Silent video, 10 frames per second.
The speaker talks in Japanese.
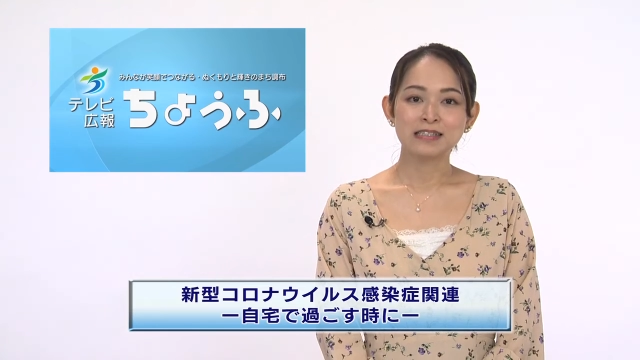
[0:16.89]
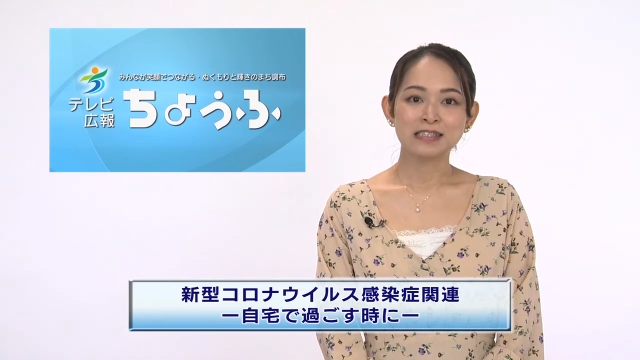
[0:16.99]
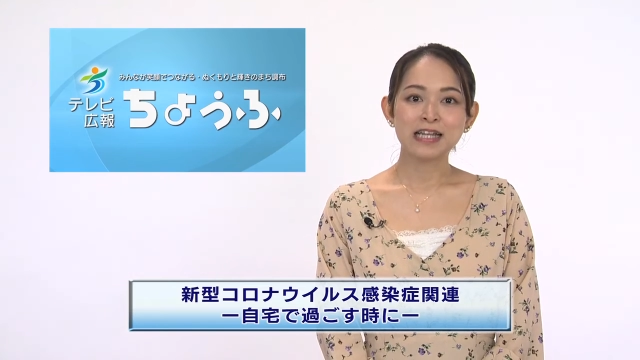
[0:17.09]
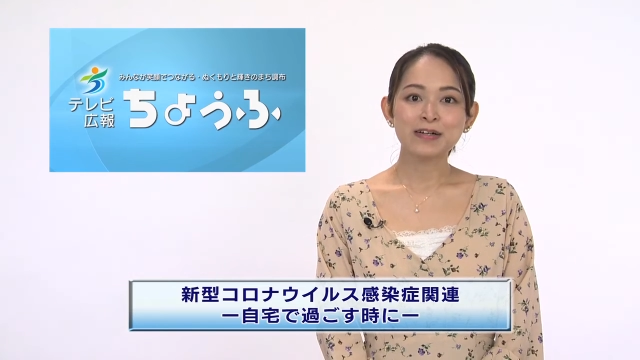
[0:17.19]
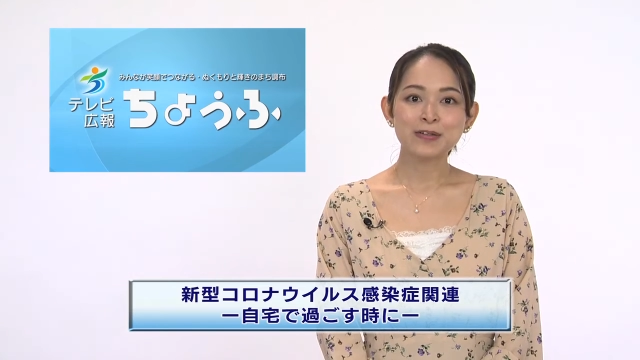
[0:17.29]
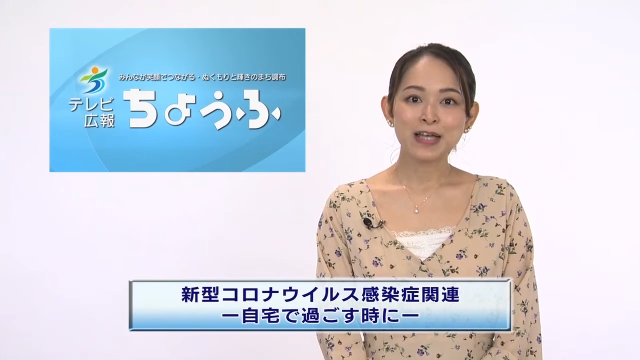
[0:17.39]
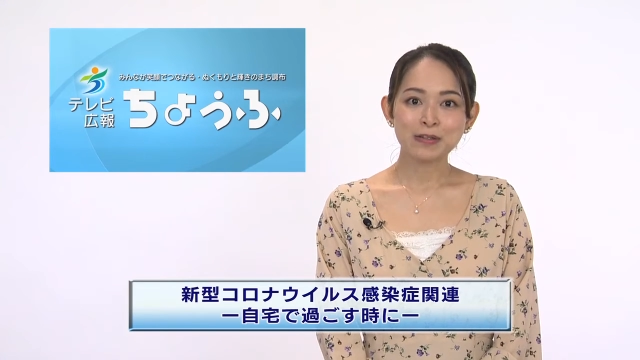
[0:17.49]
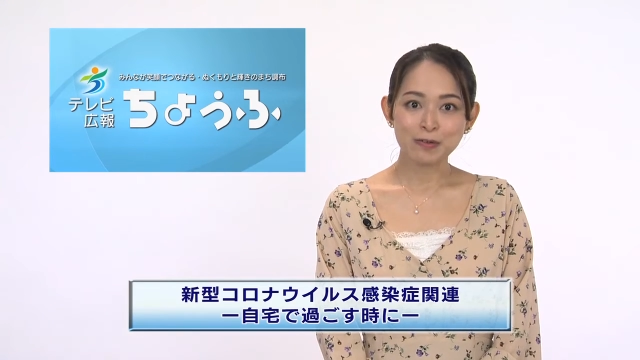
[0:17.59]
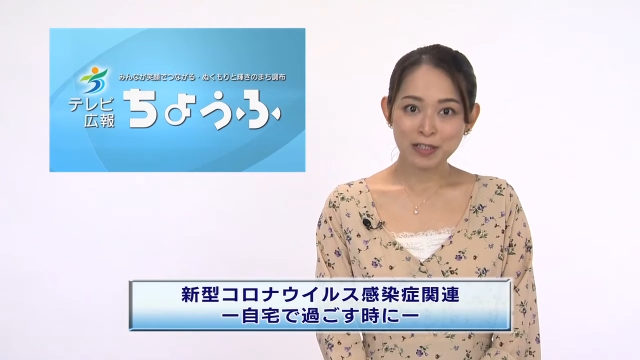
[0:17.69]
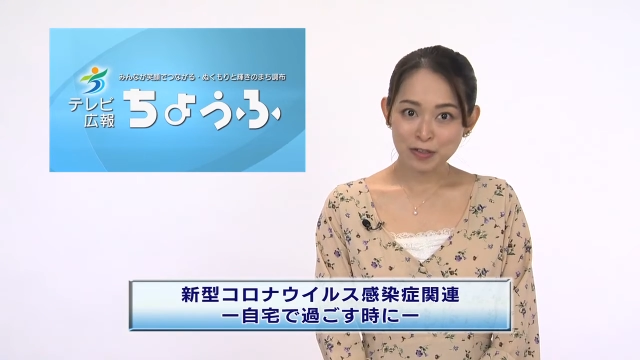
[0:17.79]
自宅
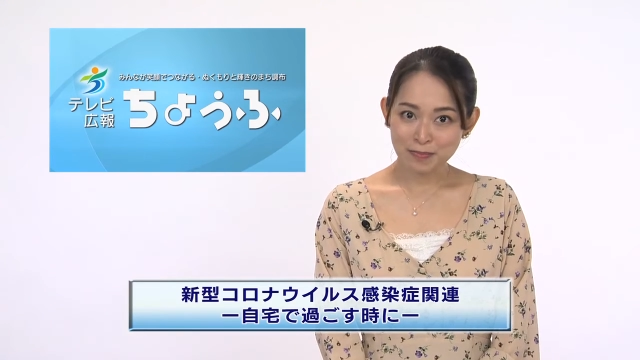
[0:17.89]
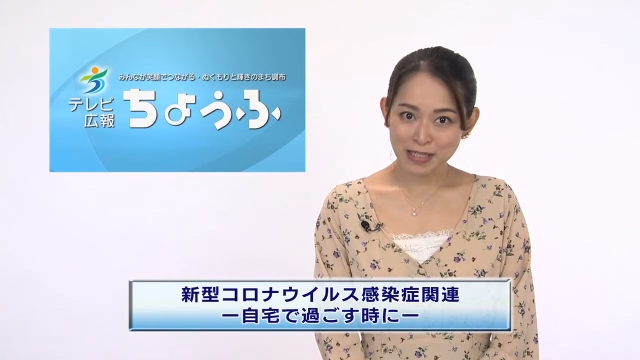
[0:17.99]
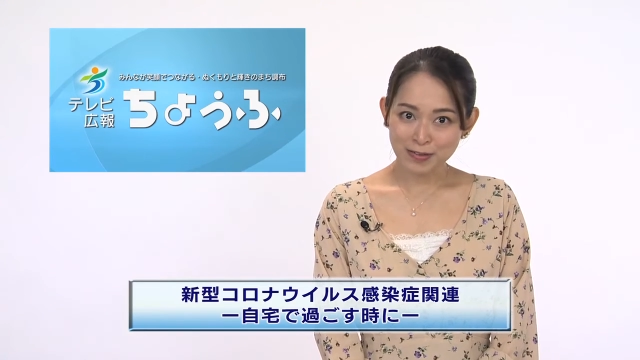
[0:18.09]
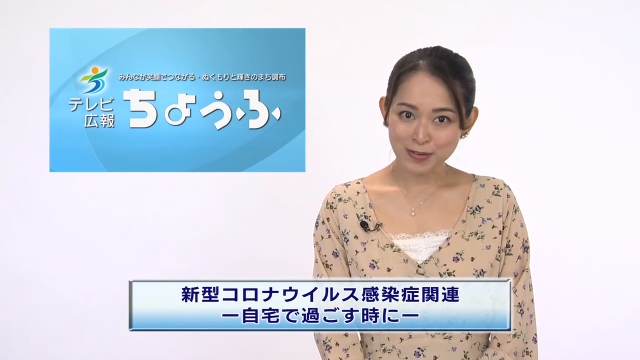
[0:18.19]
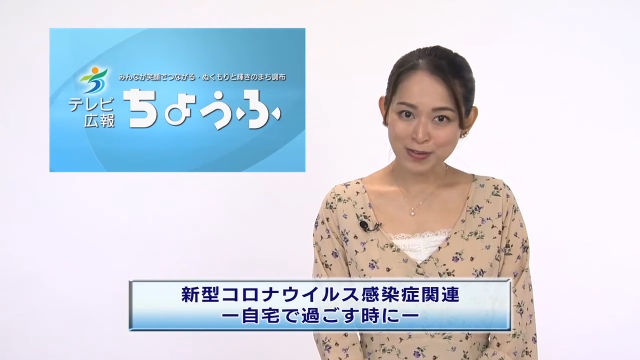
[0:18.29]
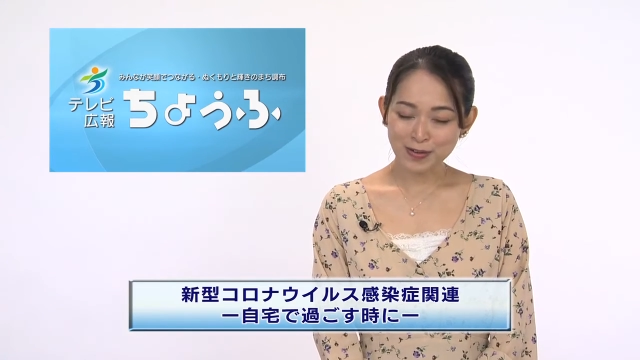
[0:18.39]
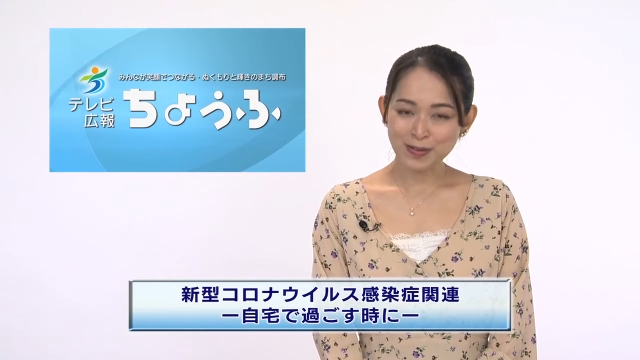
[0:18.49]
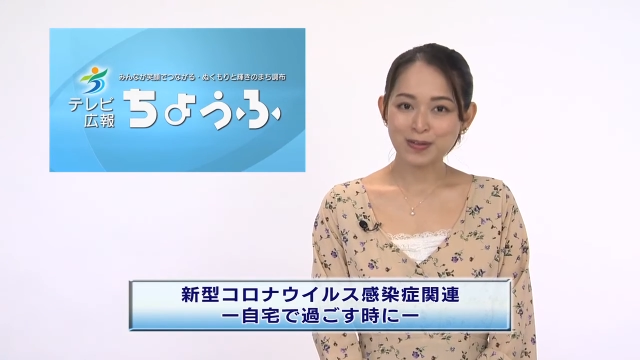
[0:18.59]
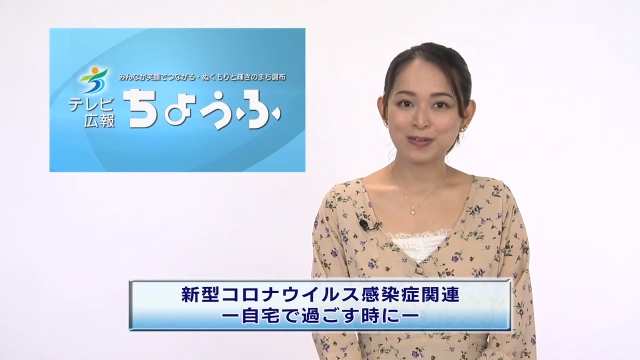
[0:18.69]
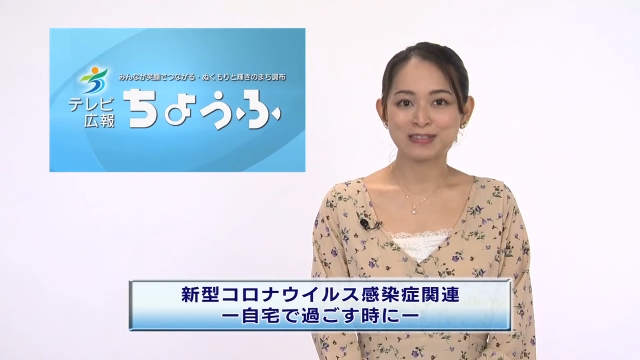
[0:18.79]
で取り組めるこ
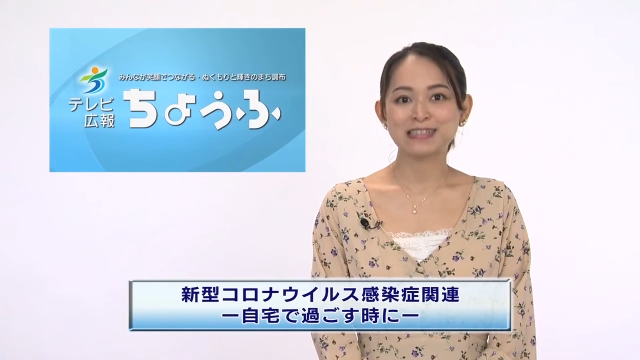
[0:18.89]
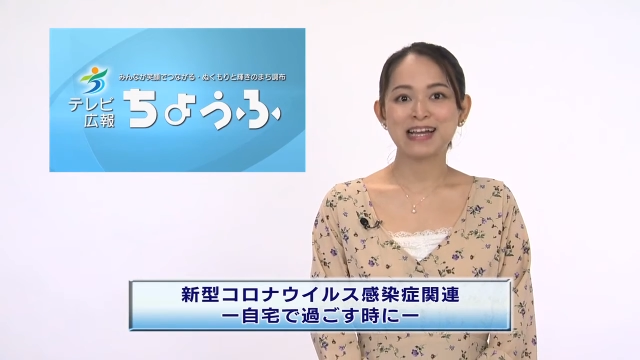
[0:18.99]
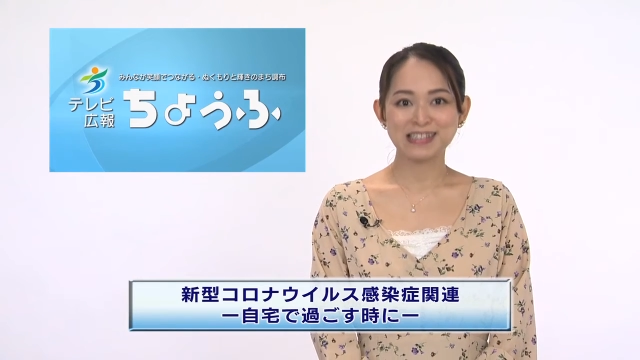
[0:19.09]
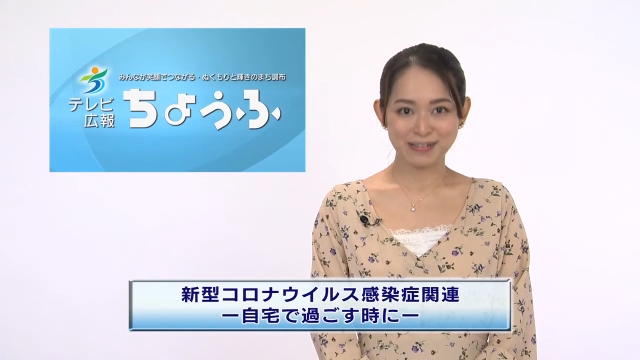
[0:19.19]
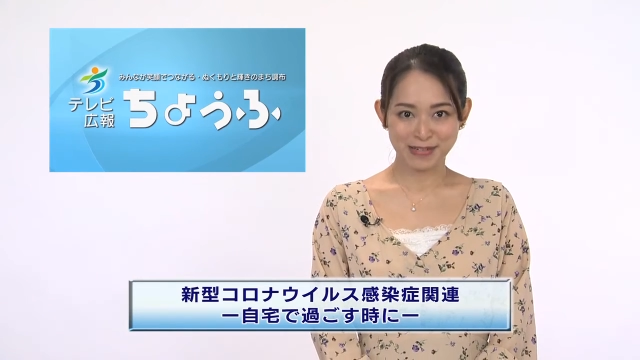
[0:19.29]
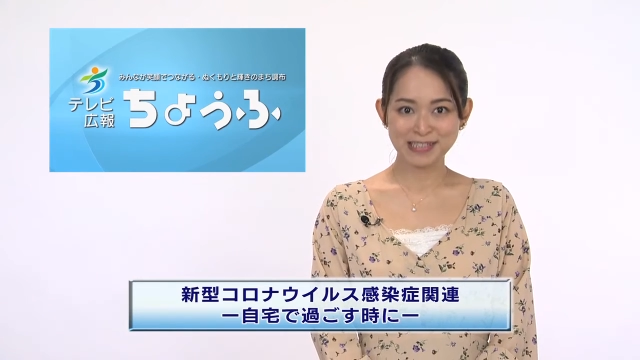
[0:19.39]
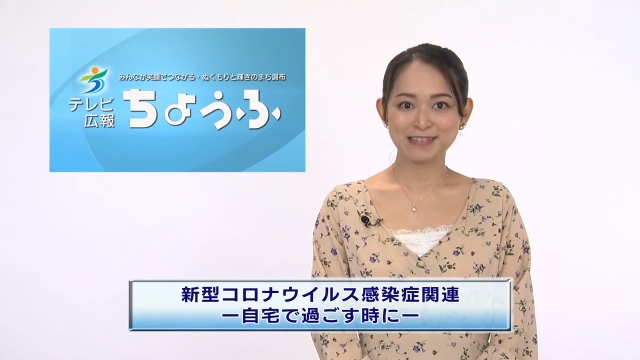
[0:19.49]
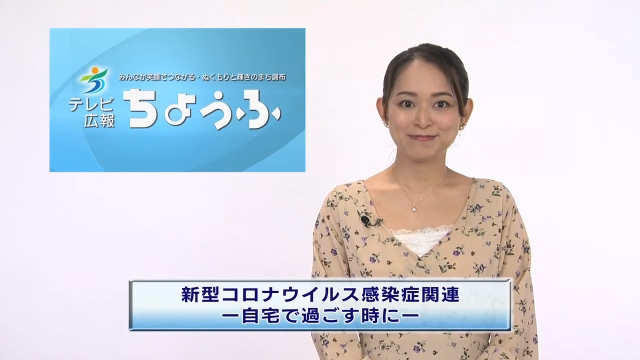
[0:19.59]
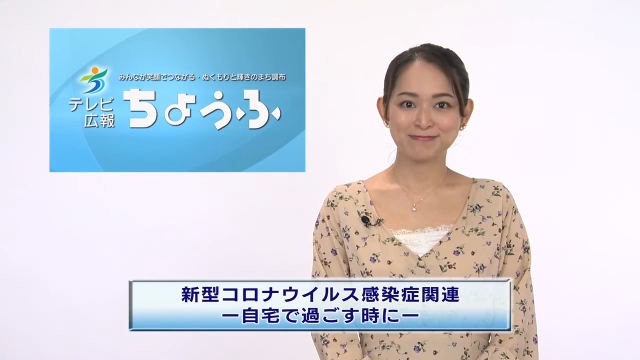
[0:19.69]
とをお伝えします